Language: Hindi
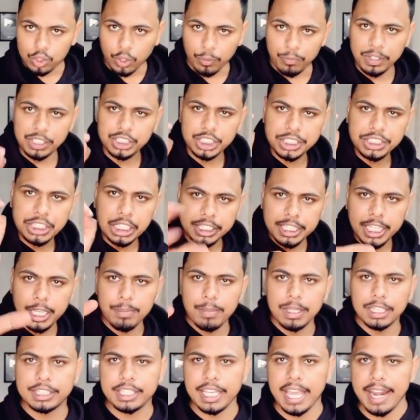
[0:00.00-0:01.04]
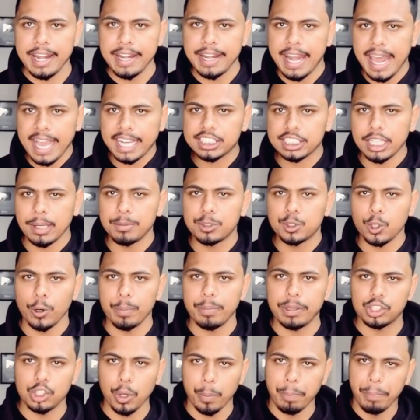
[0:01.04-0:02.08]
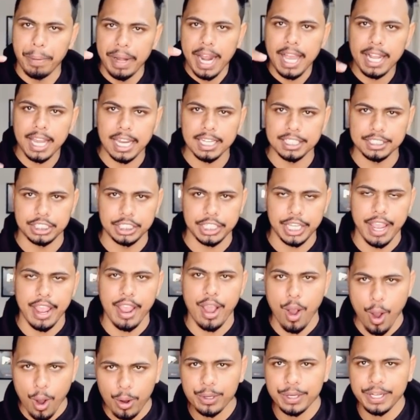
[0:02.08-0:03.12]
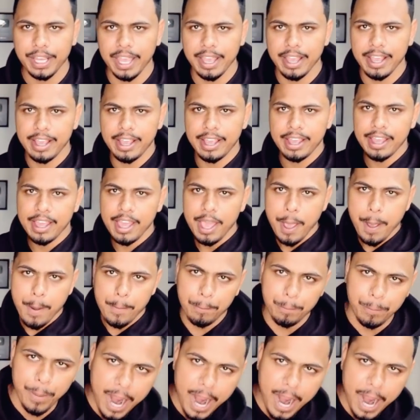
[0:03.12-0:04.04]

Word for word: तो फिर से जल्दी ही मिलते हैं नेक्स्ट एपिसोड में तो बिना गाली दिए ओके